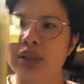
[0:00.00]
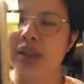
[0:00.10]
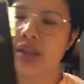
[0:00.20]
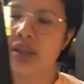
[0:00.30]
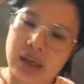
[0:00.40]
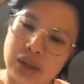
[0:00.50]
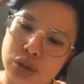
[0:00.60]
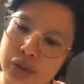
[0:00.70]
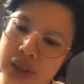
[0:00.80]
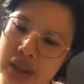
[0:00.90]
is eh
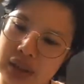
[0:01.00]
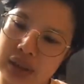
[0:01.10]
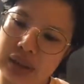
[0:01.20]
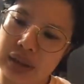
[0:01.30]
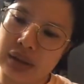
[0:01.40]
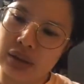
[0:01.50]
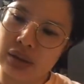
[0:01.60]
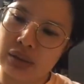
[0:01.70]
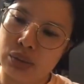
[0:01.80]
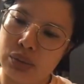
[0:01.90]
sorry
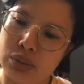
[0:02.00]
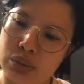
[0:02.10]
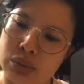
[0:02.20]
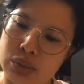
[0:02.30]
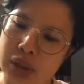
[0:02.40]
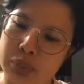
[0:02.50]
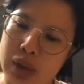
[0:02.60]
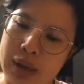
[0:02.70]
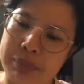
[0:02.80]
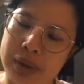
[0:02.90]

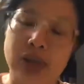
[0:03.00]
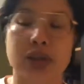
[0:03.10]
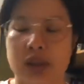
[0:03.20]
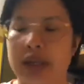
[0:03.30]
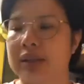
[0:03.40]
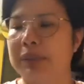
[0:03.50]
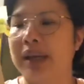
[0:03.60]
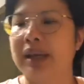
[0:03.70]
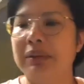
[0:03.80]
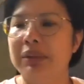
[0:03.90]
2008 eh, so ya yeah, 96.
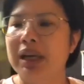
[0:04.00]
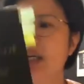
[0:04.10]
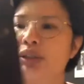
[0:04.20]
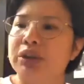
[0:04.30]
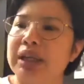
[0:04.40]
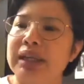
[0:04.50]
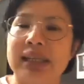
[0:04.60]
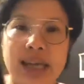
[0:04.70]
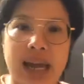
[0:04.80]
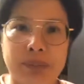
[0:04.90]
So ini
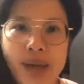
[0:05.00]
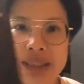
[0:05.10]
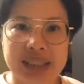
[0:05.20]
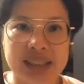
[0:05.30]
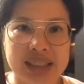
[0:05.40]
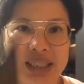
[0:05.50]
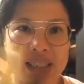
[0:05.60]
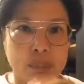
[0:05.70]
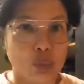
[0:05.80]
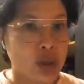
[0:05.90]
saya baca
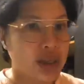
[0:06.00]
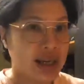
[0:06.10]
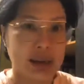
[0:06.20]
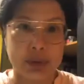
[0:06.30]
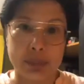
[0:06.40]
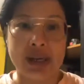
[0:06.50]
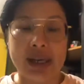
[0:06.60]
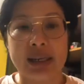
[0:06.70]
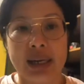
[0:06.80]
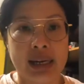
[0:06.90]
sedikit mungkin agak berbeda
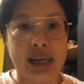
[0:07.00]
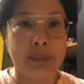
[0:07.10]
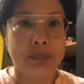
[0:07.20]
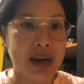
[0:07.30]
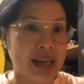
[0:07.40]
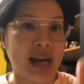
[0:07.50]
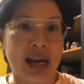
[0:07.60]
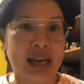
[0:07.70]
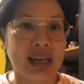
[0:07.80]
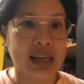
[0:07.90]
dengan apa yang
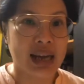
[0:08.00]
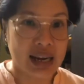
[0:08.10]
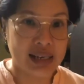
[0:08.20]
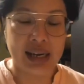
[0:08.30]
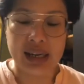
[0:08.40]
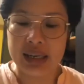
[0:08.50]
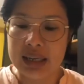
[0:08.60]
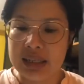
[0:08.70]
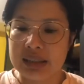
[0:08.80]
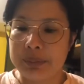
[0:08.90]
kalian ada,
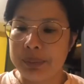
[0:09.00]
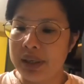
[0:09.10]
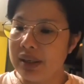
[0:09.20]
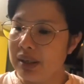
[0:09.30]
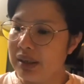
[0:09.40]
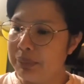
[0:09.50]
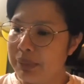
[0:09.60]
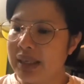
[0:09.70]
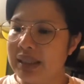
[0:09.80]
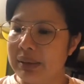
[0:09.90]
tapi eh,
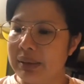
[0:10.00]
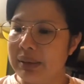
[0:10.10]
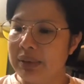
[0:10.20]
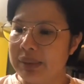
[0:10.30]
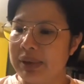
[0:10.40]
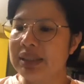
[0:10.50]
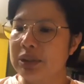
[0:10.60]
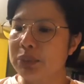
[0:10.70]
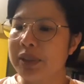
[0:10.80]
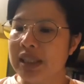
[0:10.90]
mari kita menyimak
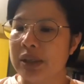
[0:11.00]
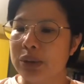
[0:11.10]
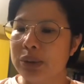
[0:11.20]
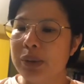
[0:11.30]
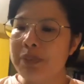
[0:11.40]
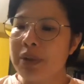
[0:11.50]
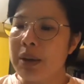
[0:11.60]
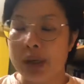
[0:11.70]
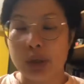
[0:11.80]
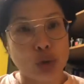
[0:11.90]
satu persatu.
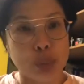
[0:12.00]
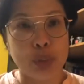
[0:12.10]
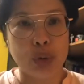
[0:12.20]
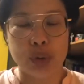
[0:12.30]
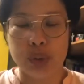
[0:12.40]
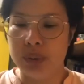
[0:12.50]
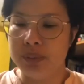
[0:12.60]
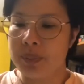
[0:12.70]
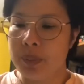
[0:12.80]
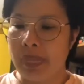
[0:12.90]
Markus 10
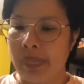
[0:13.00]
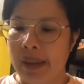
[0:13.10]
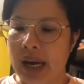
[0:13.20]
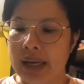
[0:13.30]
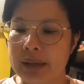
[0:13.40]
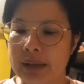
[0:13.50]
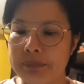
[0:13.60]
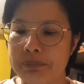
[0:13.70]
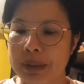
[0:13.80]
ayat 46